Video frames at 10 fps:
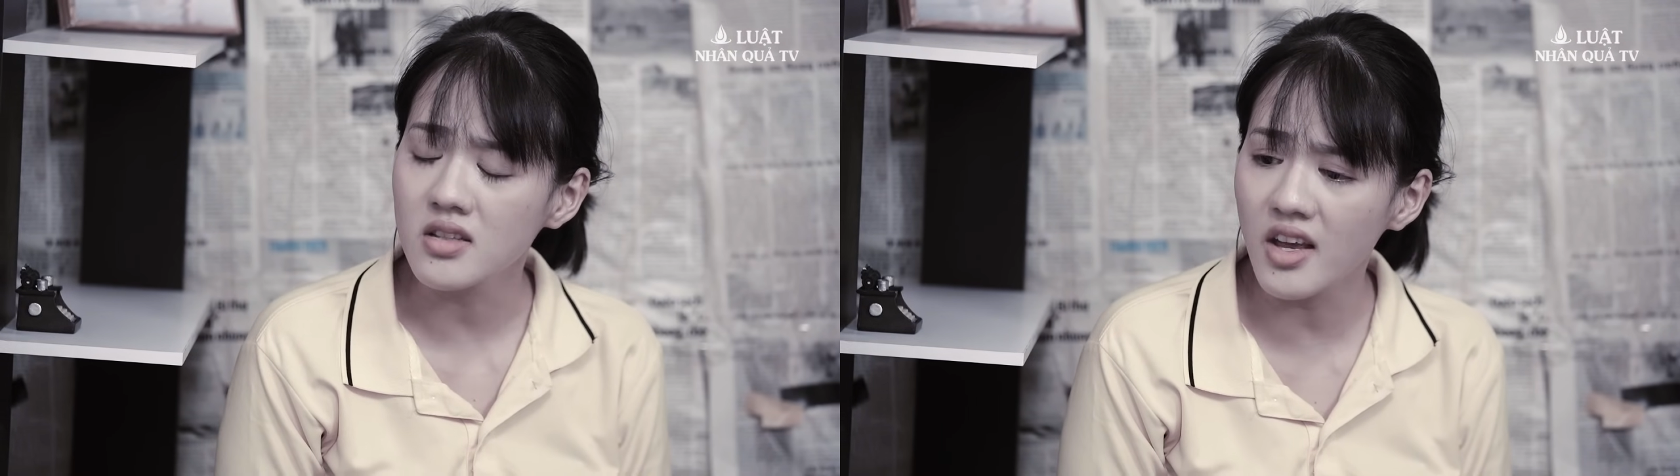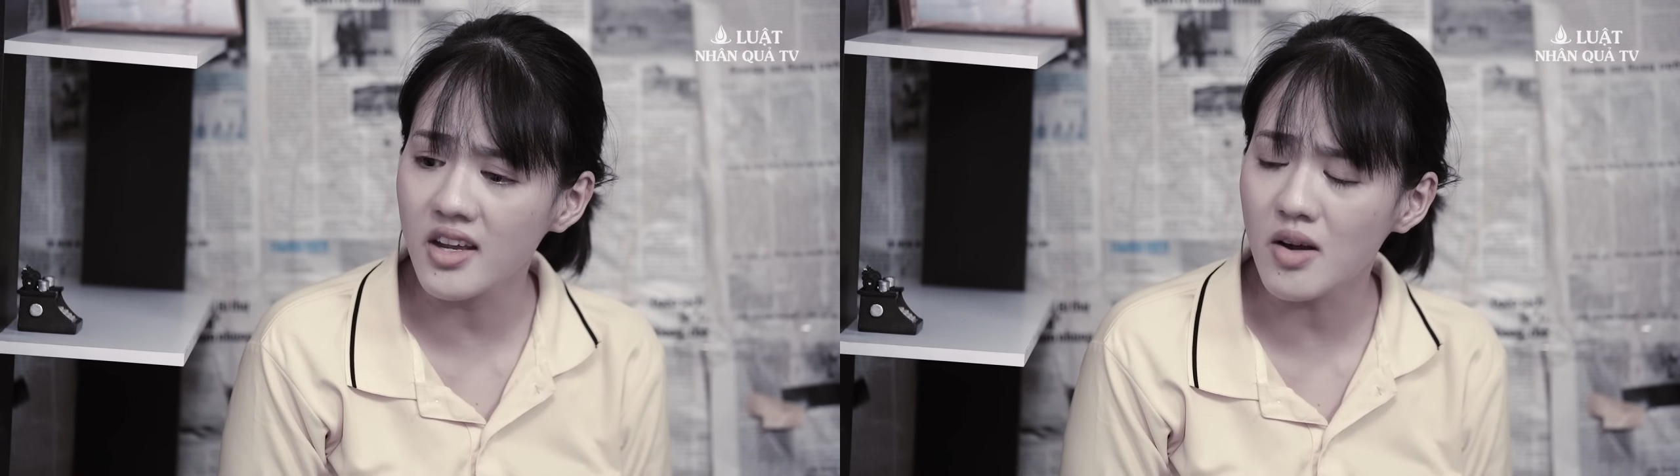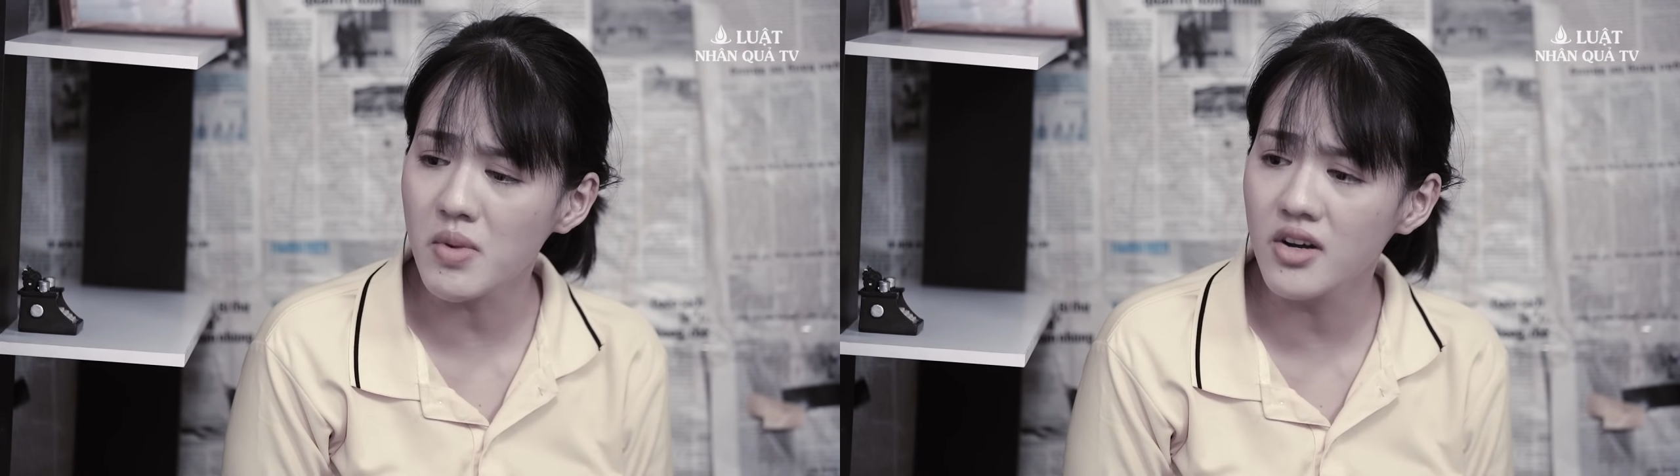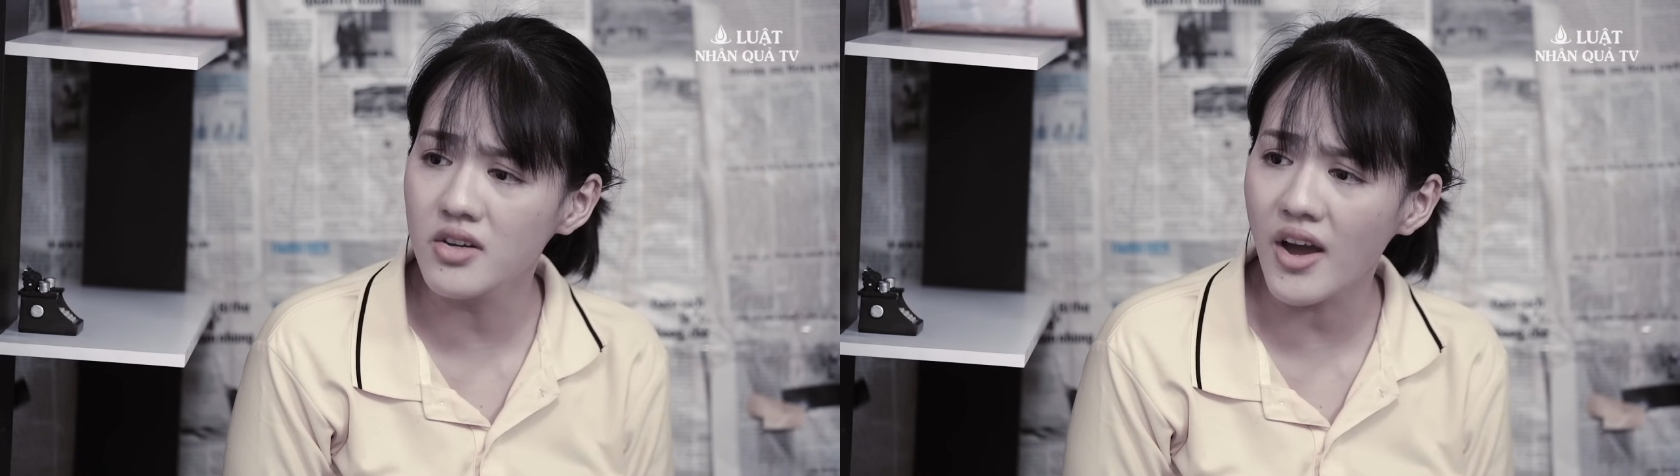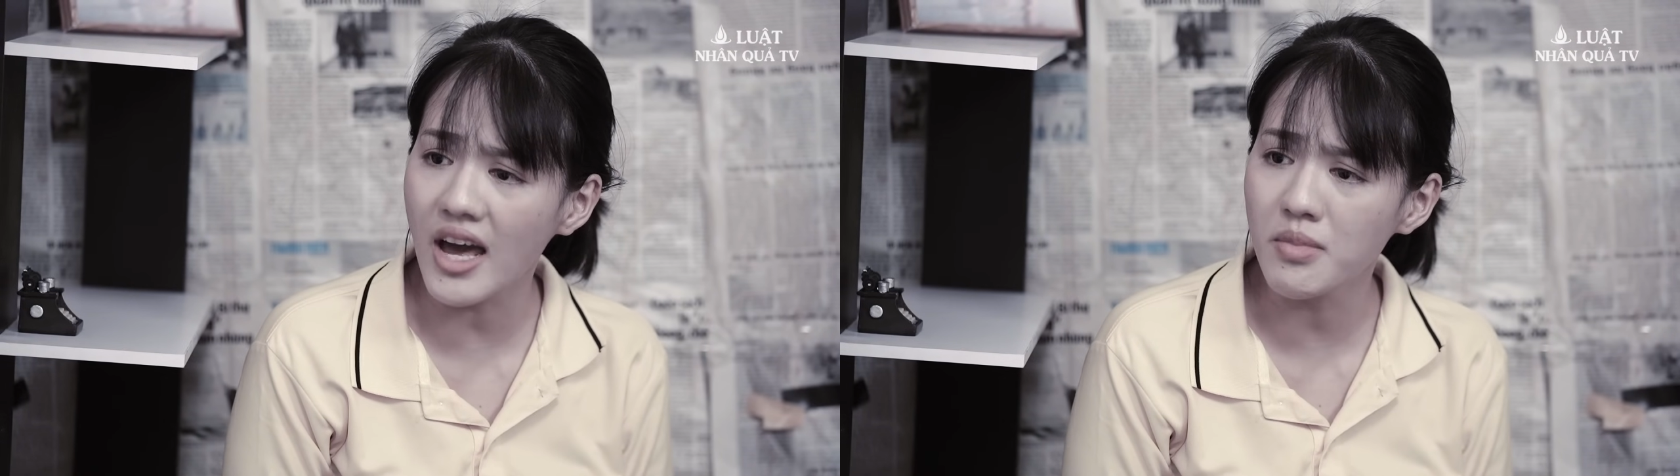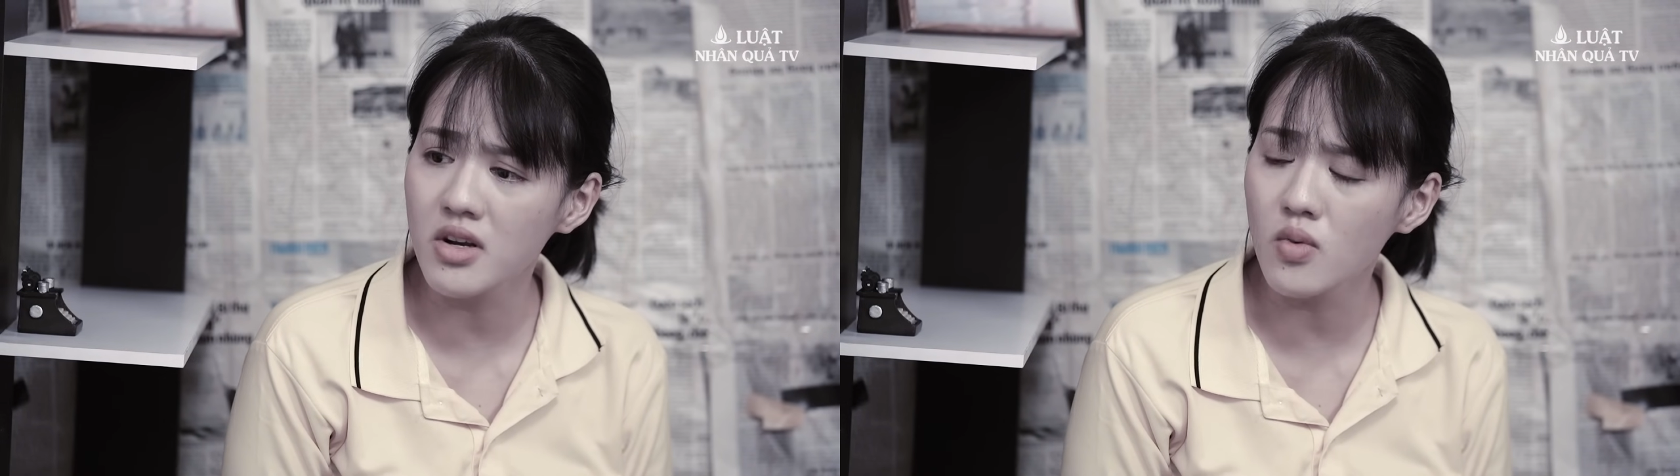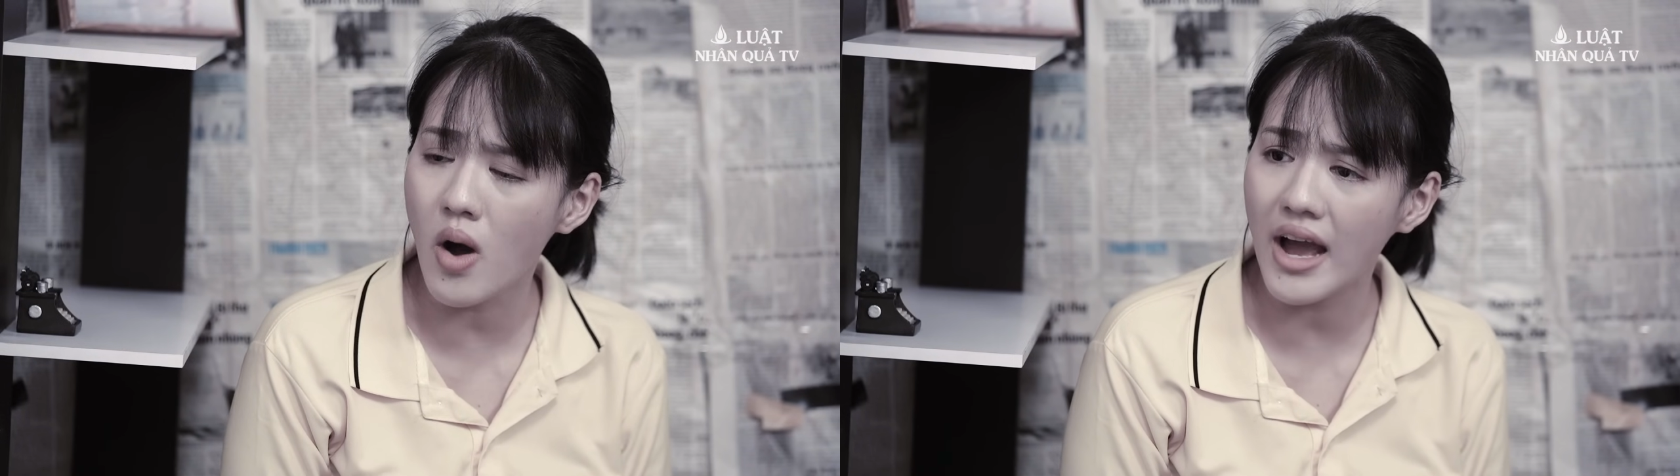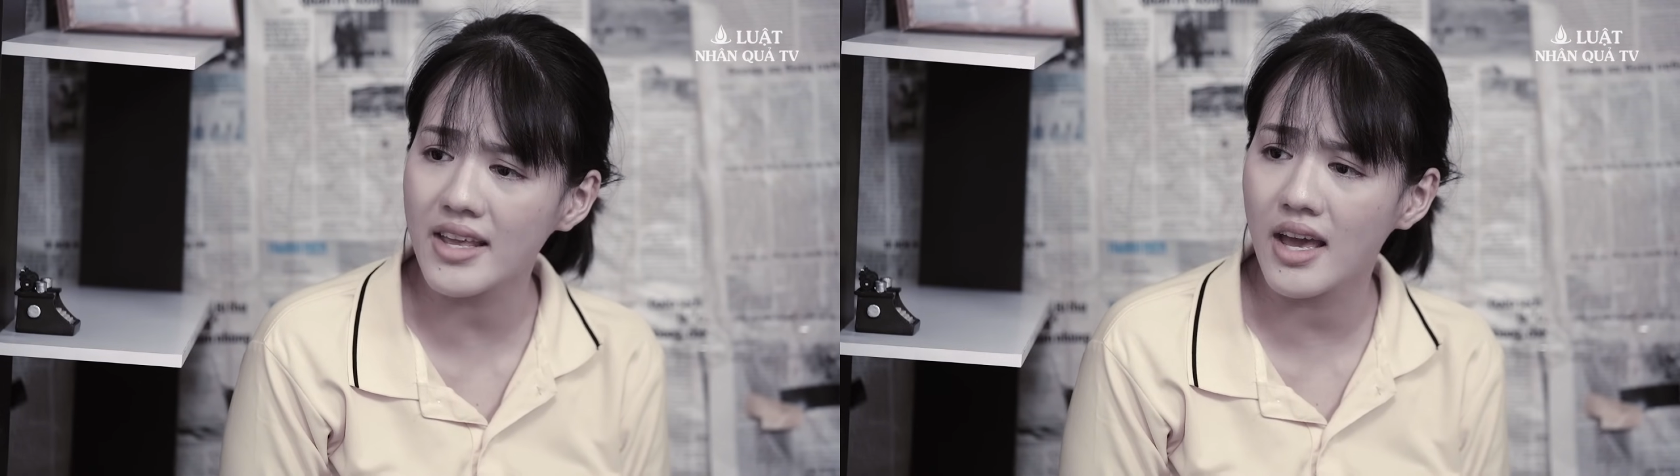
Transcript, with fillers: Tiền đâu mà đưa cho anh mà đưa hoài